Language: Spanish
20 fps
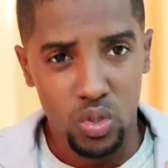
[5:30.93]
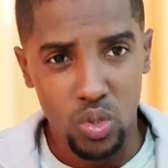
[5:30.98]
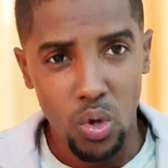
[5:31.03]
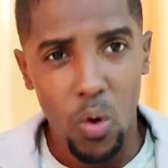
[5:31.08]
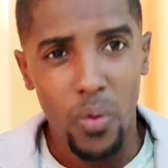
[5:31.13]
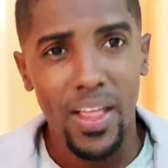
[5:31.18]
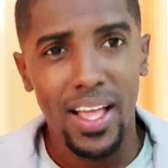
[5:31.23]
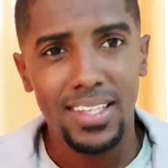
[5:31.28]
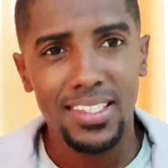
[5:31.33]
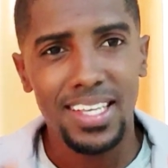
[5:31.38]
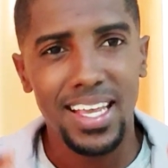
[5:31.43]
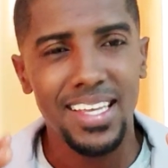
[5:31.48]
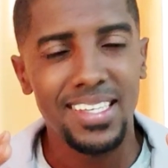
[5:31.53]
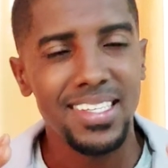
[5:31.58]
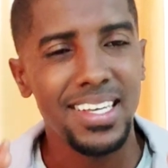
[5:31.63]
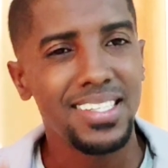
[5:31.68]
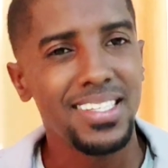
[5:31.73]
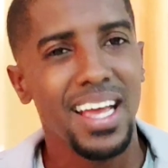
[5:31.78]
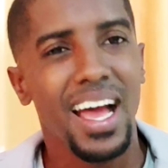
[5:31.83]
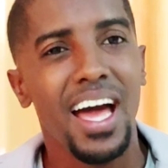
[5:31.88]
Todas
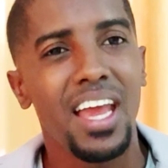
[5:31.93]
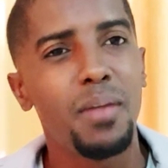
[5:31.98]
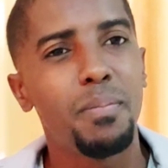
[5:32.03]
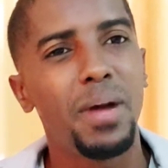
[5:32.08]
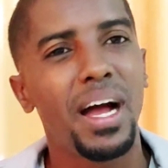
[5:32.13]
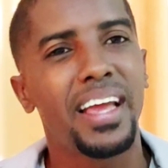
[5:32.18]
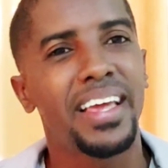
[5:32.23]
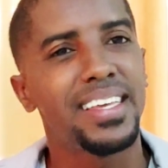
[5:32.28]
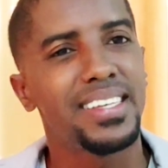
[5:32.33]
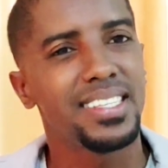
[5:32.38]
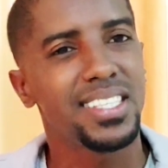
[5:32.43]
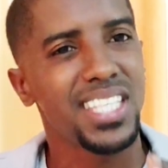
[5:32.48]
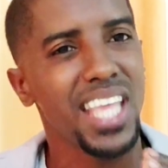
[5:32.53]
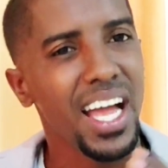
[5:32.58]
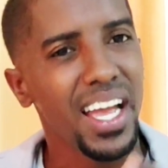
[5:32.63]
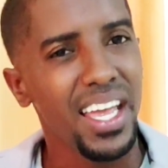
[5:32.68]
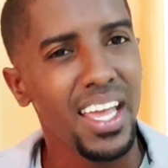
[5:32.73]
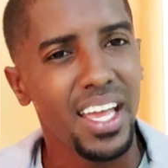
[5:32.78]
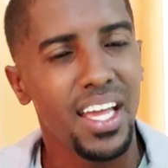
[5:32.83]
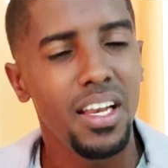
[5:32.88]
esas almas que
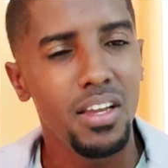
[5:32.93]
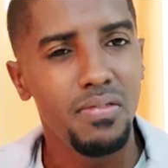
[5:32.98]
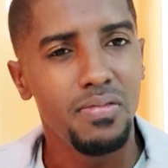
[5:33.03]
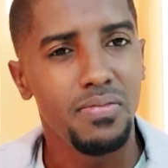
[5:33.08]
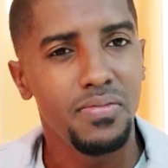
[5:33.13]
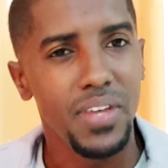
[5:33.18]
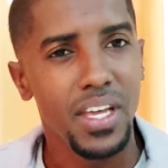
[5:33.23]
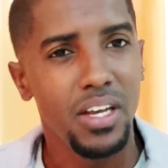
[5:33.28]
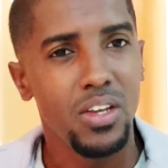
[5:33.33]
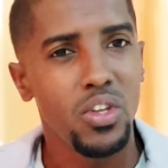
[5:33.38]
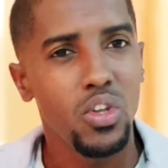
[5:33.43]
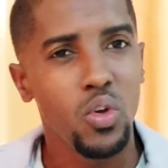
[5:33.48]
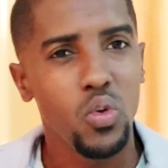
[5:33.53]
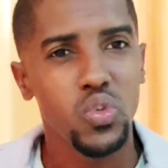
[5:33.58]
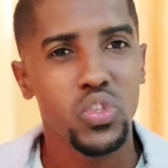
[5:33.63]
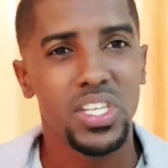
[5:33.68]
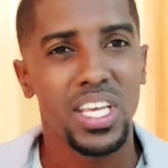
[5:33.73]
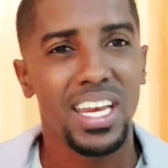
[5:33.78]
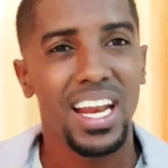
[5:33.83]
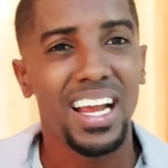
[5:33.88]
están en el
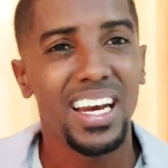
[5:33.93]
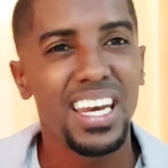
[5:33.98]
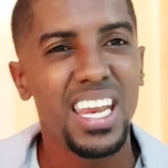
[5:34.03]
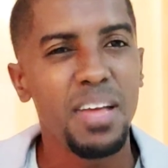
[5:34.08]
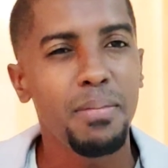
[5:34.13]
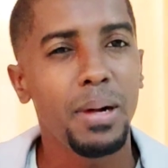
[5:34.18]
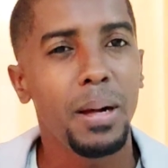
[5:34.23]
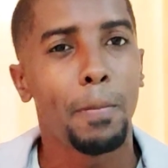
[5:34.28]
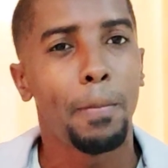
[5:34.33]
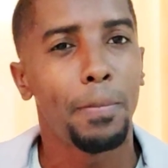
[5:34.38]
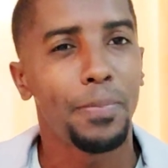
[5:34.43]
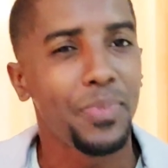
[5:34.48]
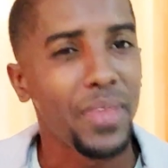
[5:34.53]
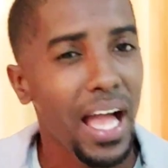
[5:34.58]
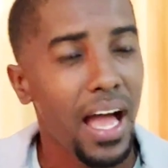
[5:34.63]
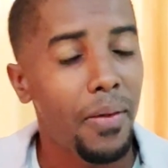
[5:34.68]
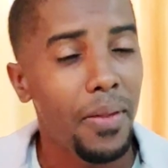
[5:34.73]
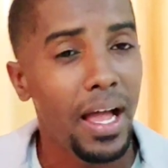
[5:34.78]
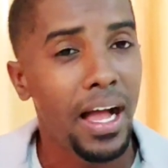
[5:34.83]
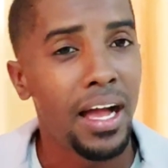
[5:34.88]
infierno serán
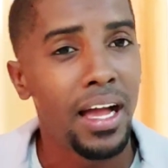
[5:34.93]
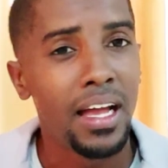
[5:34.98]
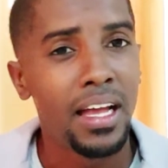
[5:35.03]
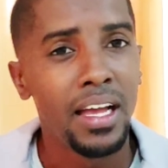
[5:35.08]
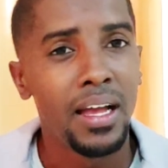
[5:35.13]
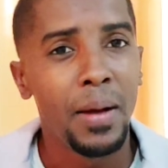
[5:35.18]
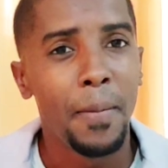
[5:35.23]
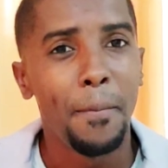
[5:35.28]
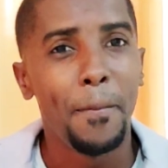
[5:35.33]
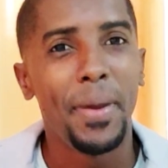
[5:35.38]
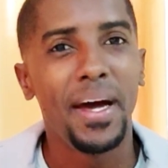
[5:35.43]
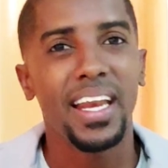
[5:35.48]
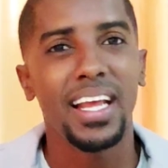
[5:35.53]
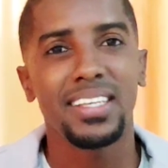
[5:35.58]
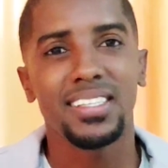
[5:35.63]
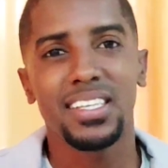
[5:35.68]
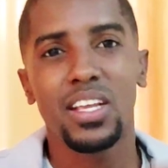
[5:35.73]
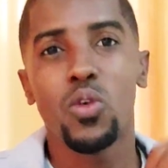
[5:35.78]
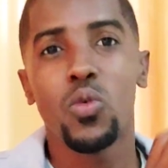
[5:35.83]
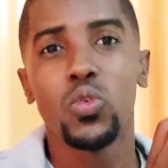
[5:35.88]
levantadas
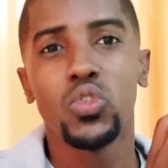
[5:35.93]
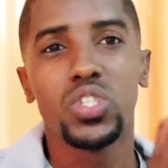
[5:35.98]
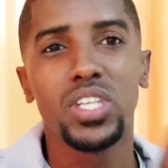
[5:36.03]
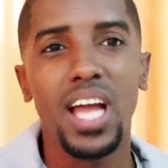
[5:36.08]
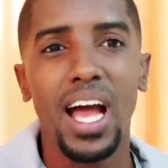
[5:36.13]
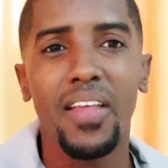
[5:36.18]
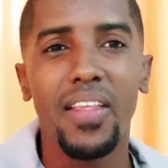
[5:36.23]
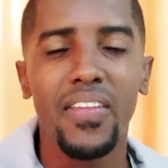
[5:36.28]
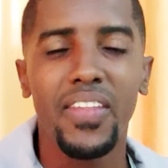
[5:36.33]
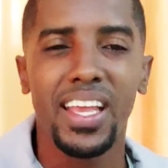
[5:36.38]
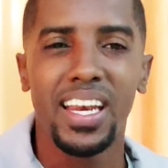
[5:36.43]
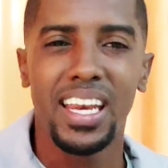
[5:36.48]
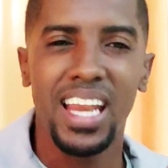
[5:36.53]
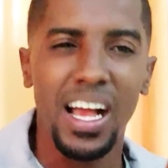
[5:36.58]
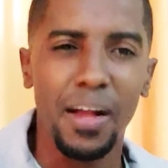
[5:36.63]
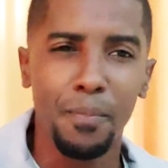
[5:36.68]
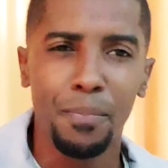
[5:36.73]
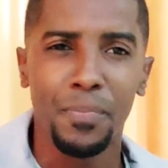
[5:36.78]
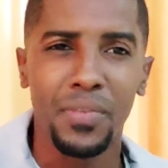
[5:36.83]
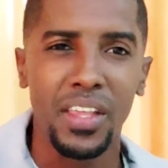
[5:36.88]
para ser juzgadas
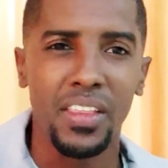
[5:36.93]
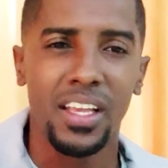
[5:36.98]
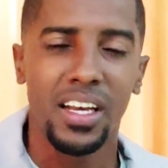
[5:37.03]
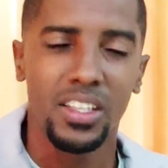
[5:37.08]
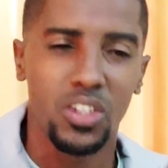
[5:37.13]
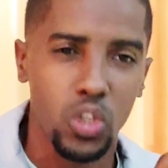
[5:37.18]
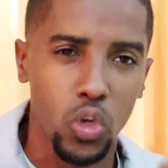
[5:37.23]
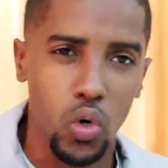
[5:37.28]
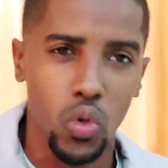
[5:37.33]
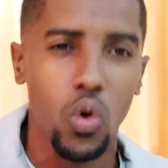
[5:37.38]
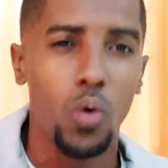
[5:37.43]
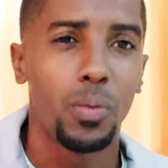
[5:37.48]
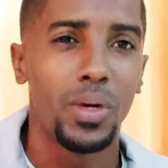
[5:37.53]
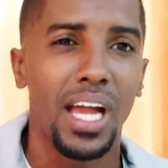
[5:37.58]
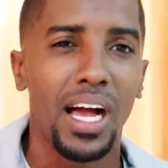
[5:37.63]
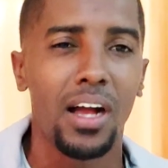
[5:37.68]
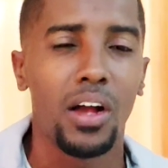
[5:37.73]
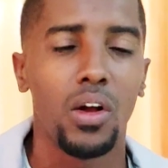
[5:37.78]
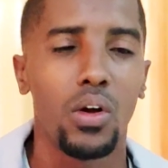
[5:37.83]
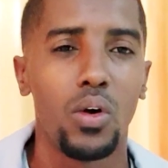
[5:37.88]
delante del trono
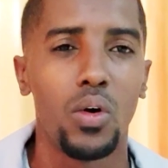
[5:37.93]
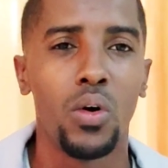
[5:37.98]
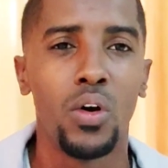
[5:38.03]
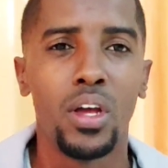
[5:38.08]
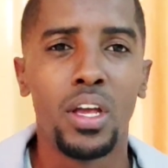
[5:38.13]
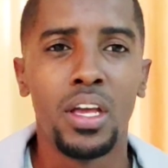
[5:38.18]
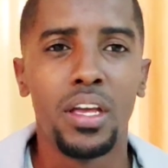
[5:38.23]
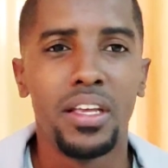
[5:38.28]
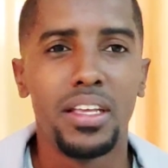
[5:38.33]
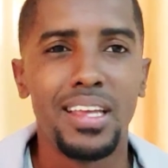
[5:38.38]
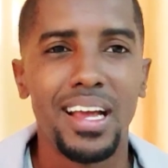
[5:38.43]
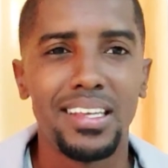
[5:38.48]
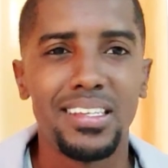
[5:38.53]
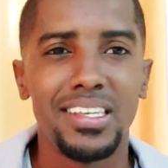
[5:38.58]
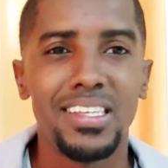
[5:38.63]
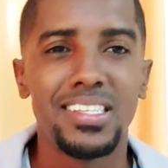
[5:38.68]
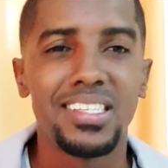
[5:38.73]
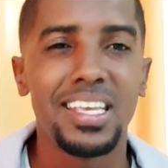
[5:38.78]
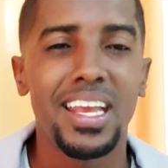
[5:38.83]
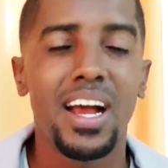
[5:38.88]
blanco. Y
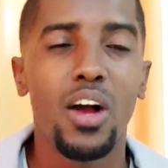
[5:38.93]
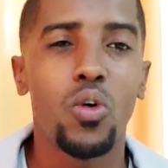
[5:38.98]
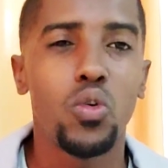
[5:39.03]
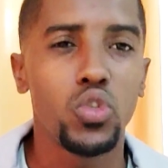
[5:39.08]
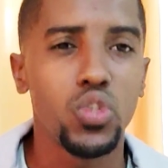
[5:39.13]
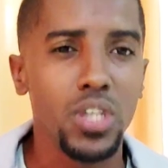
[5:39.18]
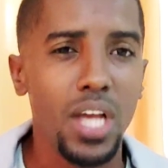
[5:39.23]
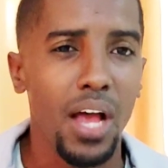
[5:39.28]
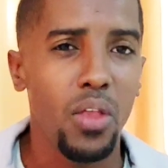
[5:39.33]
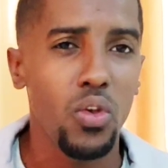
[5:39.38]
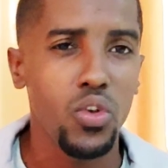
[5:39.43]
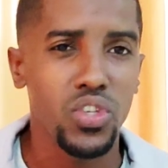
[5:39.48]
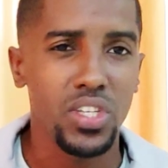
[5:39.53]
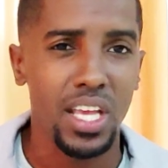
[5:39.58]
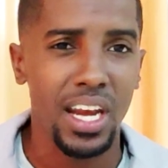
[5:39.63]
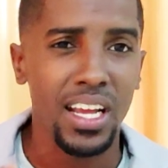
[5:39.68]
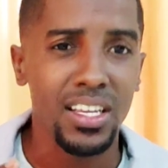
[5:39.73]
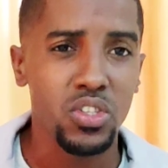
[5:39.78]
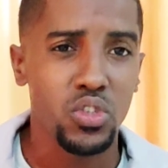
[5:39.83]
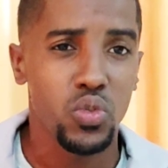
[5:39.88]
allí serán juzgados,
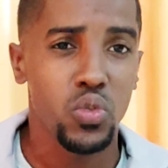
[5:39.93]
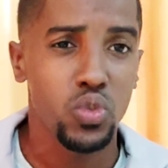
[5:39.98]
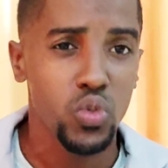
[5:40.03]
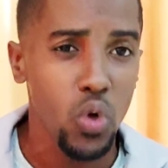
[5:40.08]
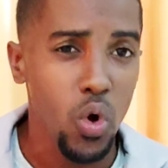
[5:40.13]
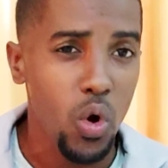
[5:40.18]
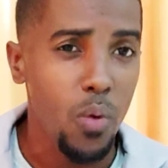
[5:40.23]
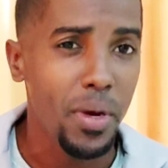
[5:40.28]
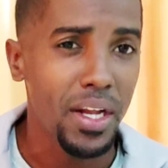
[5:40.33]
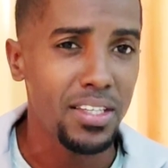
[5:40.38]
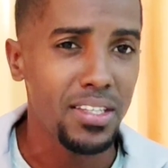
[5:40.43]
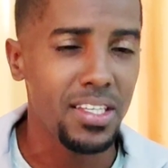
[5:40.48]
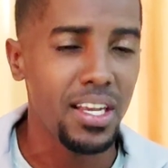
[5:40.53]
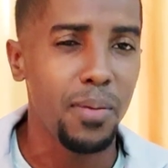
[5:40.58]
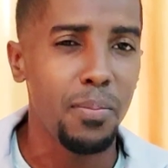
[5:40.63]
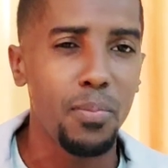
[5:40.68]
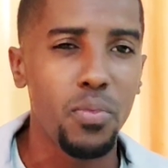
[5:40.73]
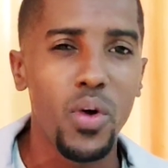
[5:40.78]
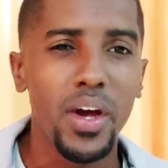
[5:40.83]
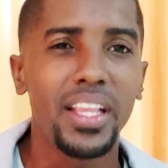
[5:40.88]
serán sus obras,
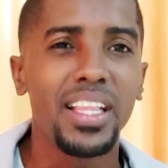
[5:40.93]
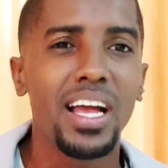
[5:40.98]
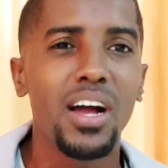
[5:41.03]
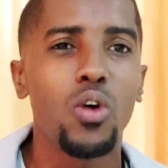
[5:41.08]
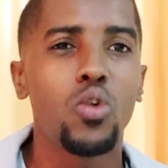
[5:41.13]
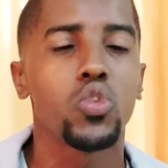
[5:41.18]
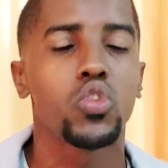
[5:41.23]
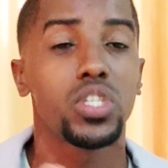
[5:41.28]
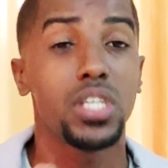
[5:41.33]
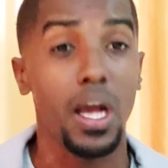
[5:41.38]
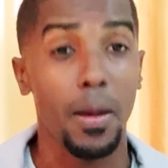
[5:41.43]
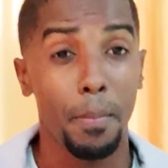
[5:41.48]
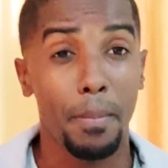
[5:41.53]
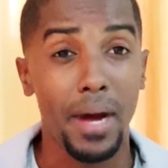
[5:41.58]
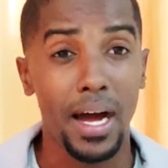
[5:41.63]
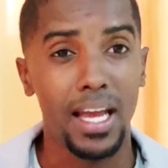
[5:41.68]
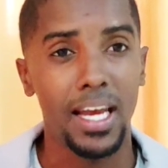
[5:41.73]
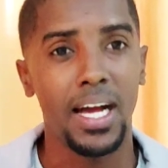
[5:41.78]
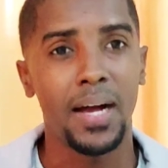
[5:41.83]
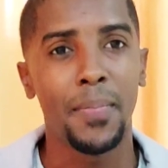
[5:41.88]
sean buenas o
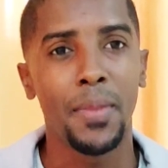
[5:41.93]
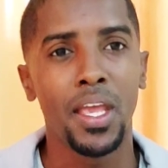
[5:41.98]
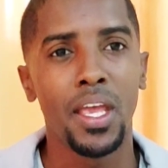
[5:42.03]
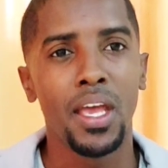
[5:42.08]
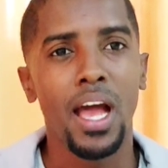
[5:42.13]
sean malas.